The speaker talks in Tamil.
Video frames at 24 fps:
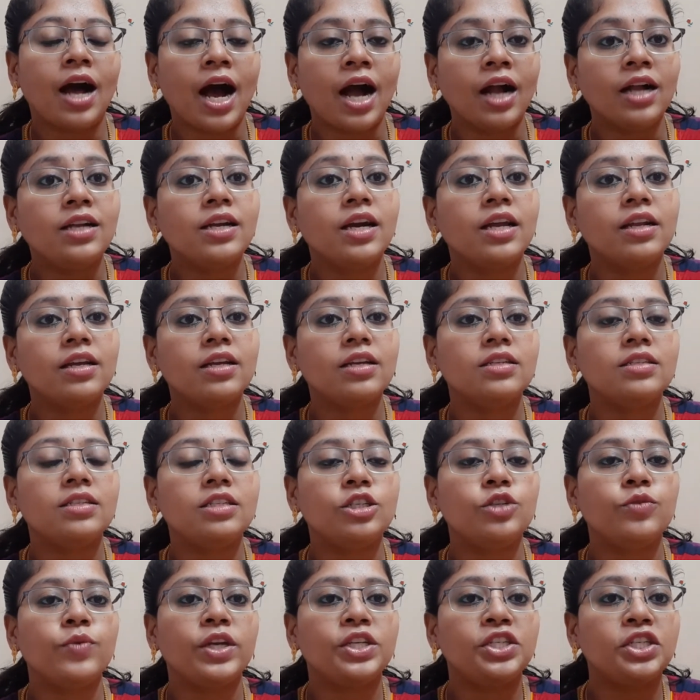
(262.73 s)
அங்கே இருக்கிற
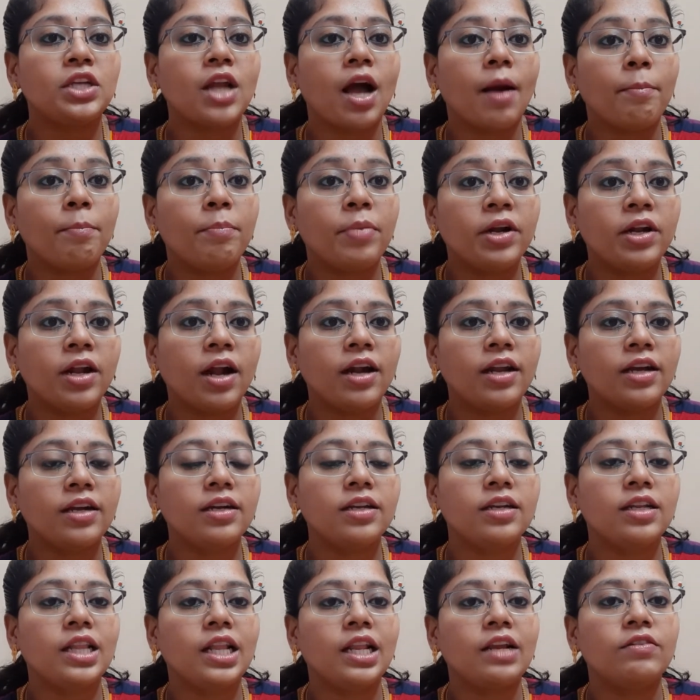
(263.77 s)
சுச்சுவேஷன் அப்போ
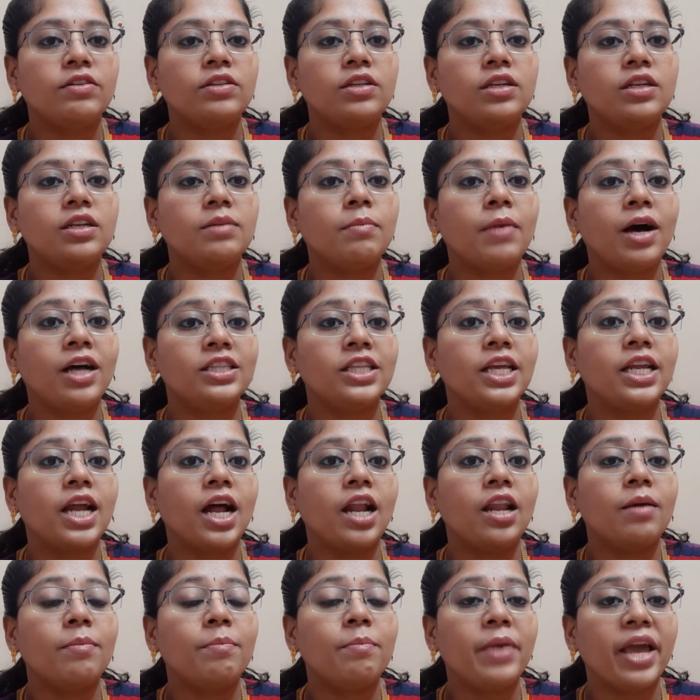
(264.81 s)
நடக்கிறதுல வந்துட்டு
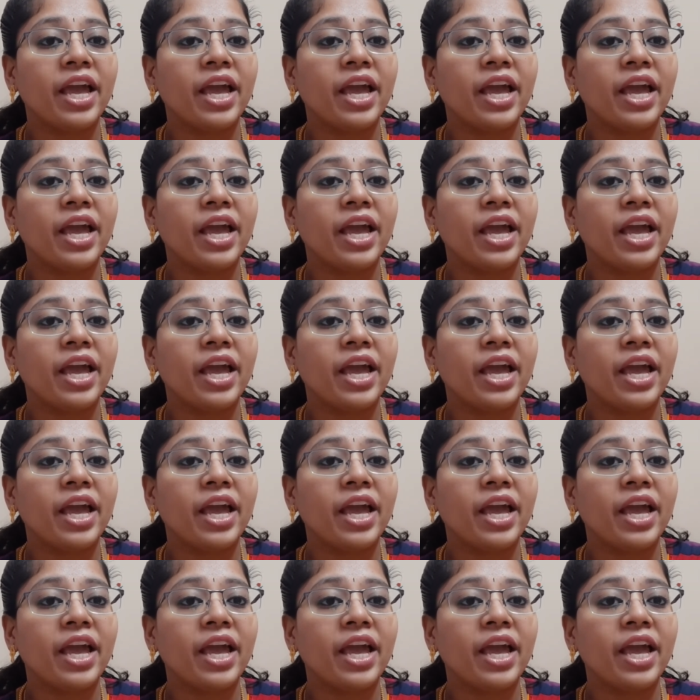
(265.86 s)
மதரால்